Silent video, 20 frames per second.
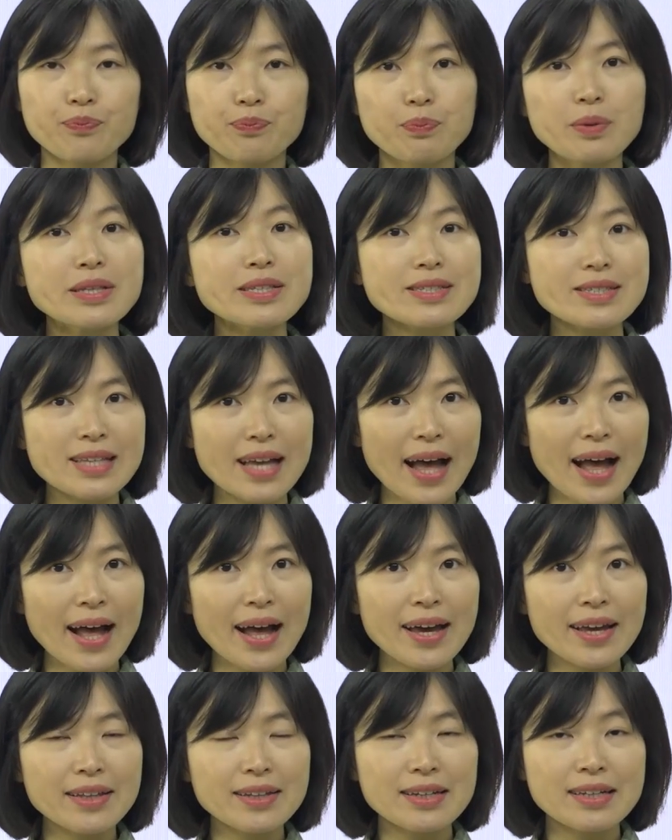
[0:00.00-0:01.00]

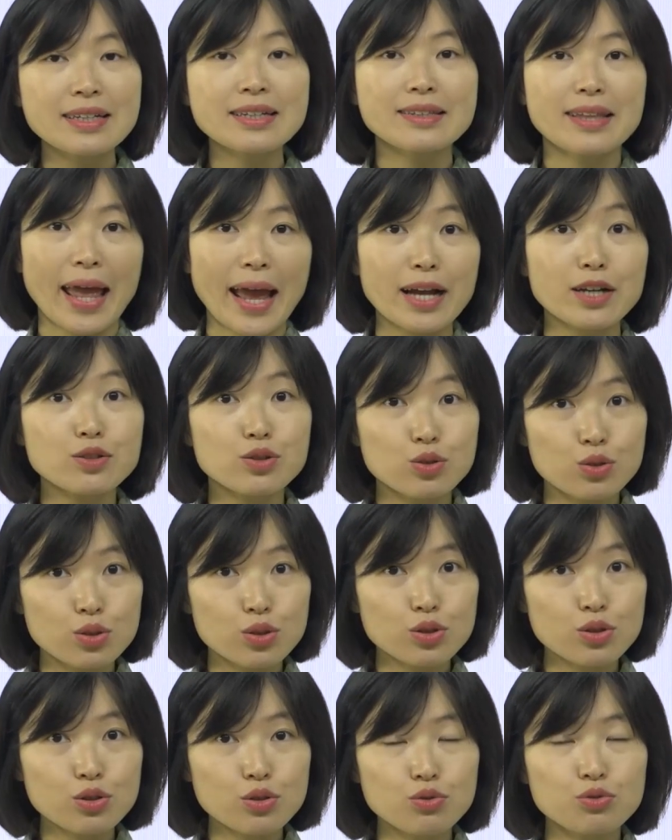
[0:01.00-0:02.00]
beside, next
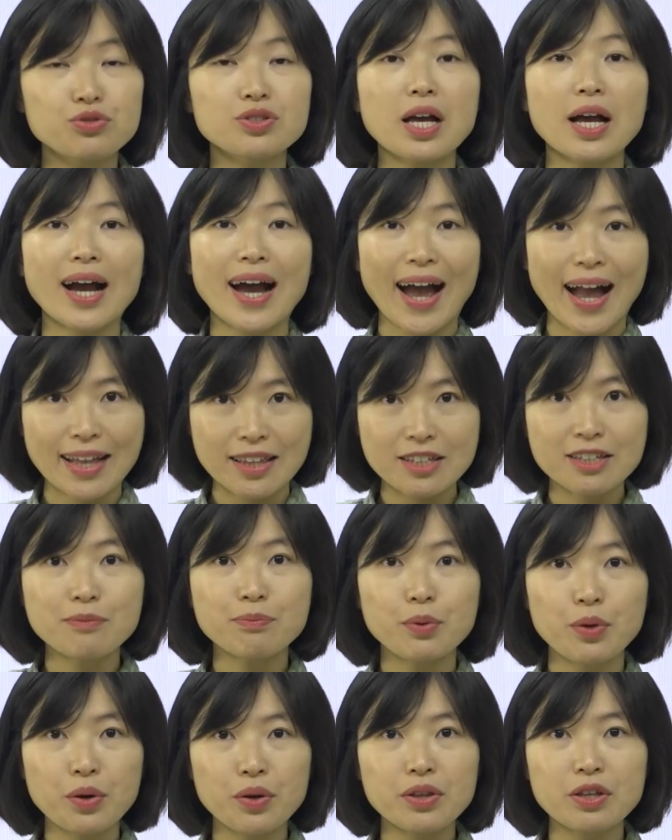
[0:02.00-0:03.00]
to 두자
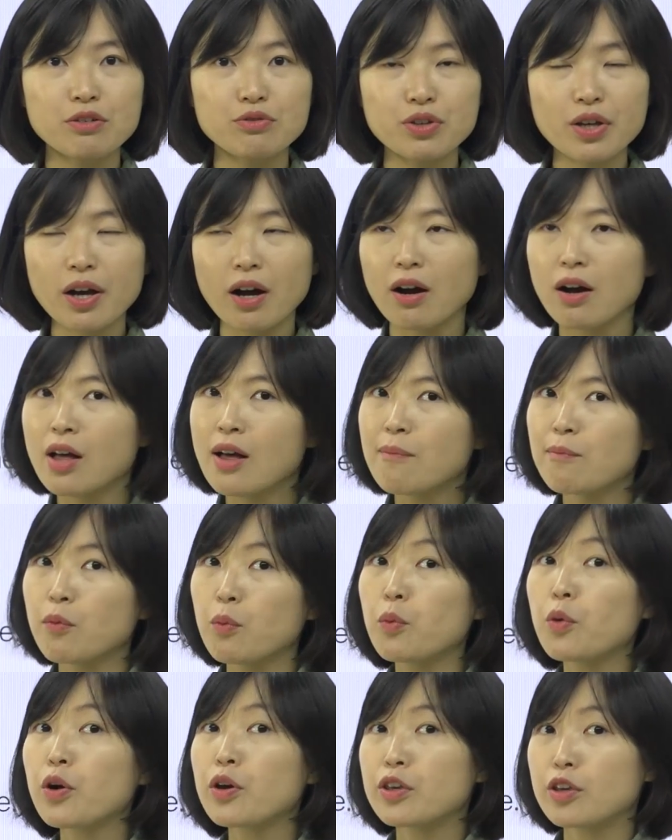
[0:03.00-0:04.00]
같은 표현이고요.
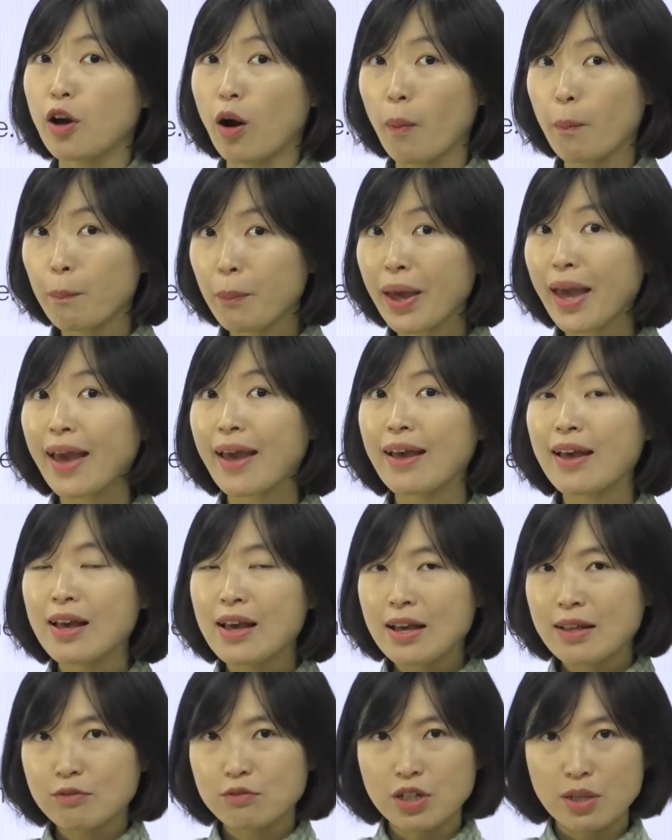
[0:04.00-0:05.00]
뭐뭐 뭐 옆에
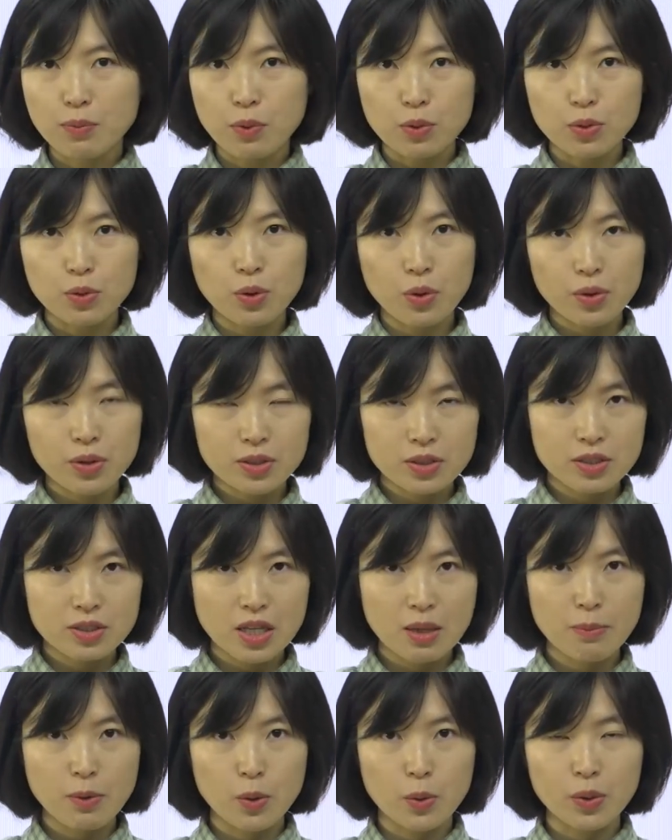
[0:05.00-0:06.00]
우리 보통
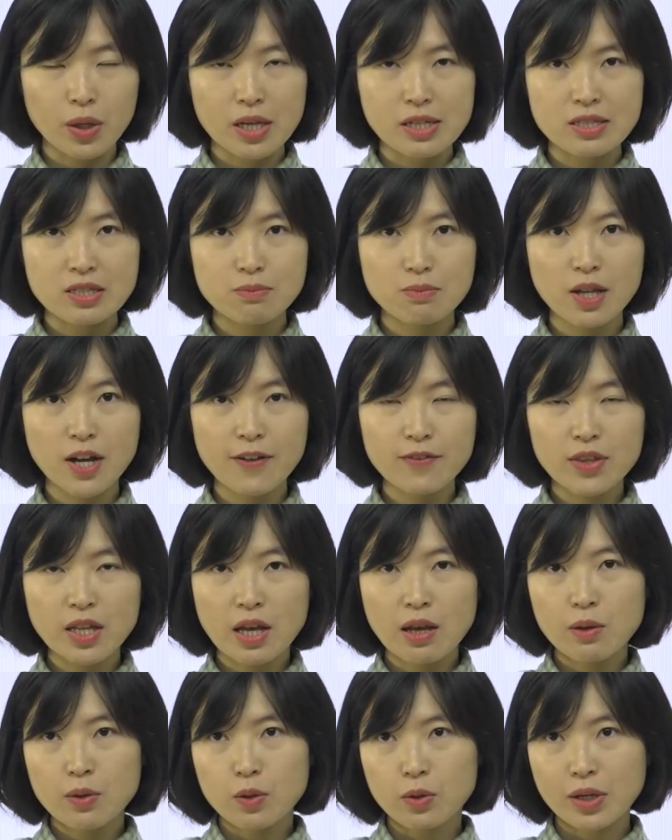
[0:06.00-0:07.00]
선생님이 이렇게 있으면
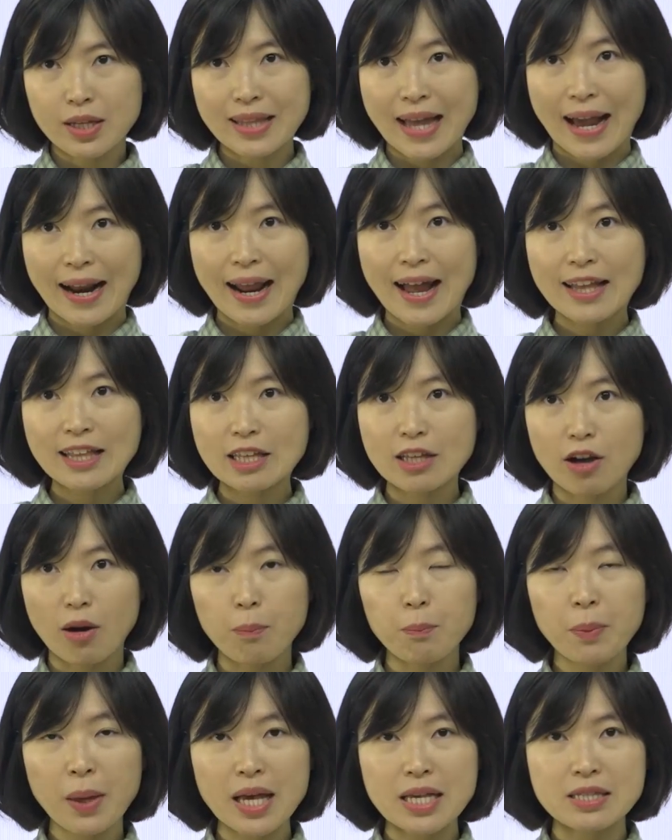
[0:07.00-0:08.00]
이렇게 나란히
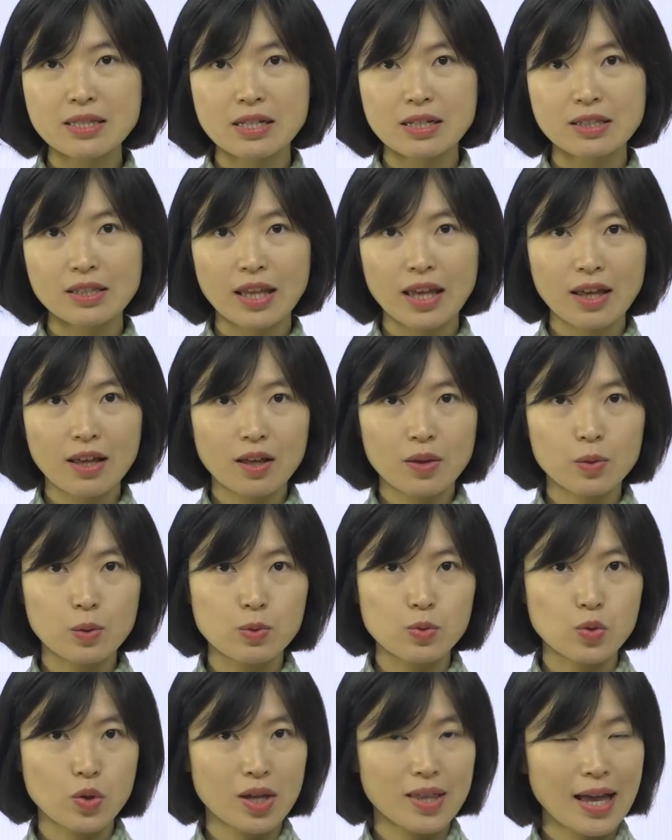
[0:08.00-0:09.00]
옆에 있을 때
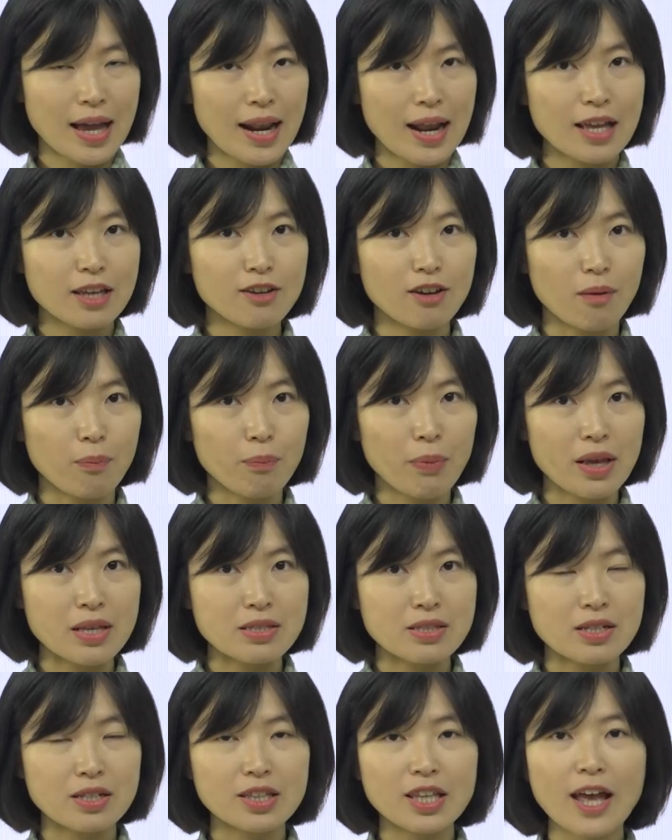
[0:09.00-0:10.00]
이쪽에 나란히 옆에
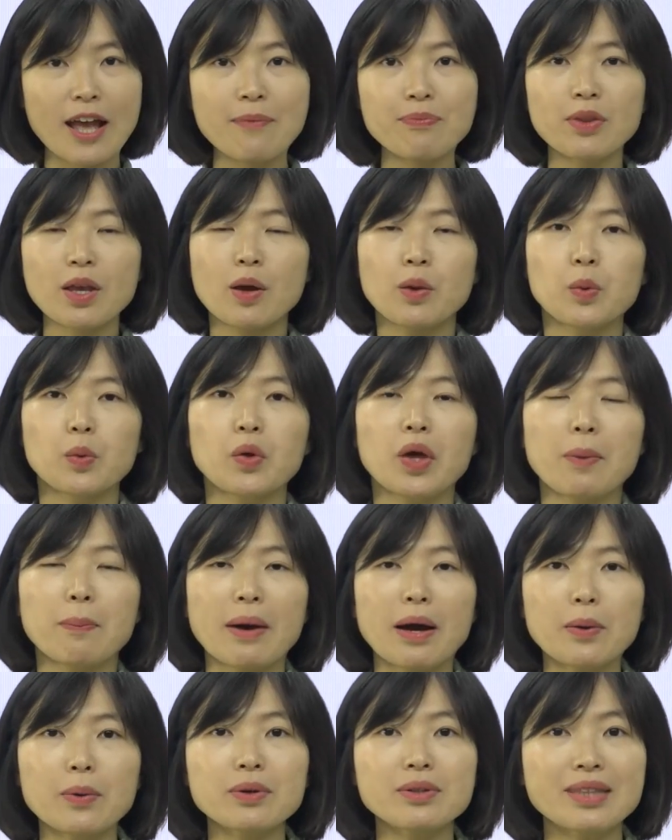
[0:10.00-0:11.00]
있을 때 이게
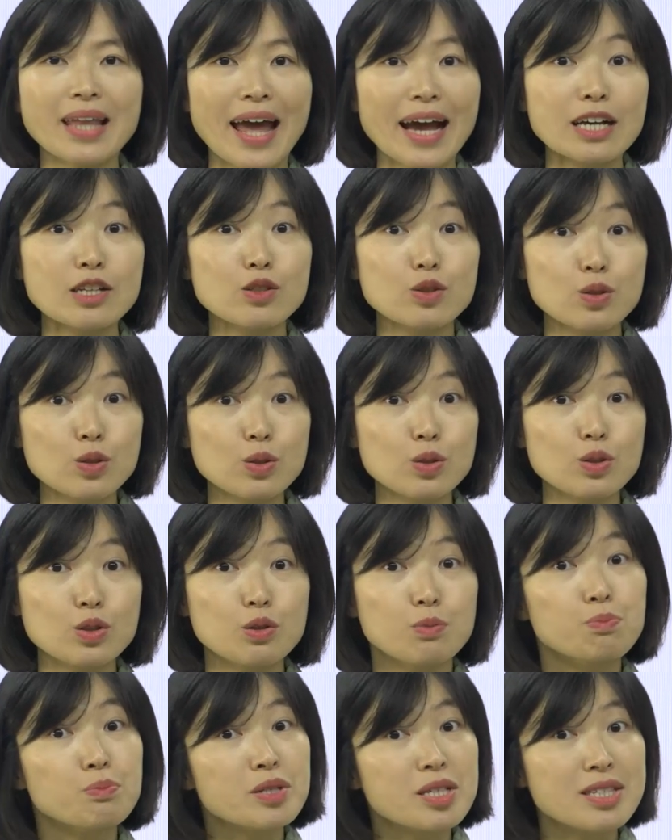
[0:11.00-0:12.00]
바로 next to,
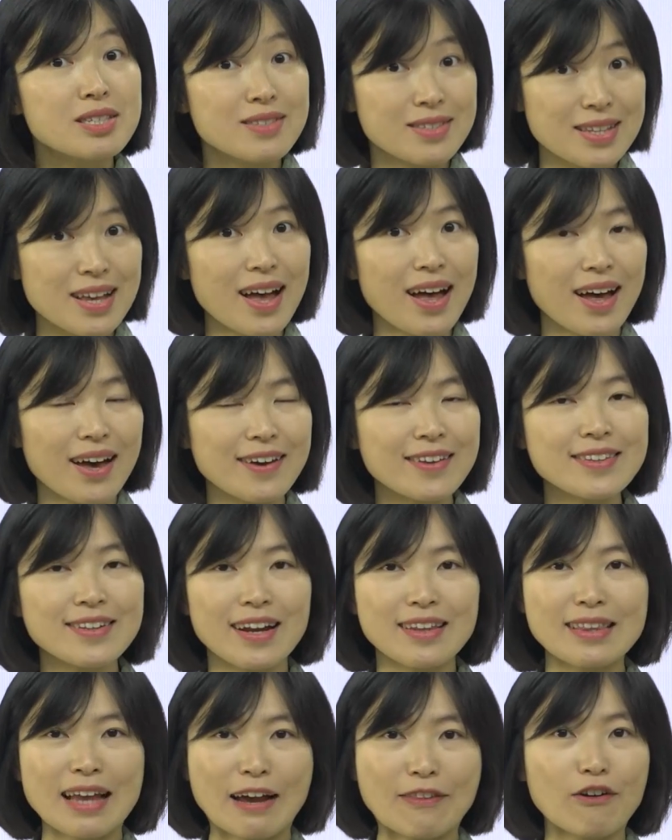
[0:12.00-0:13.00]

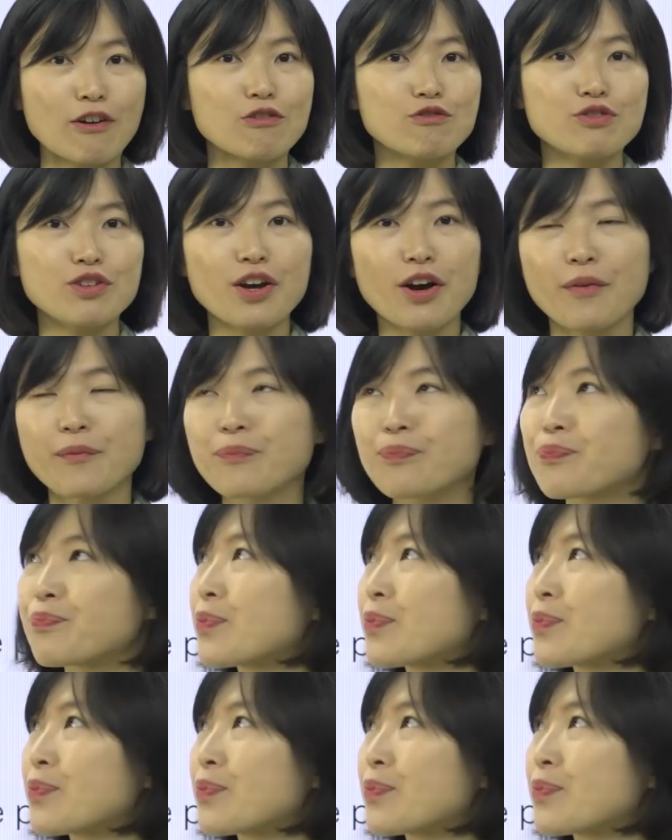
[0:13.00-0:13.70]
beside라는 단어고요.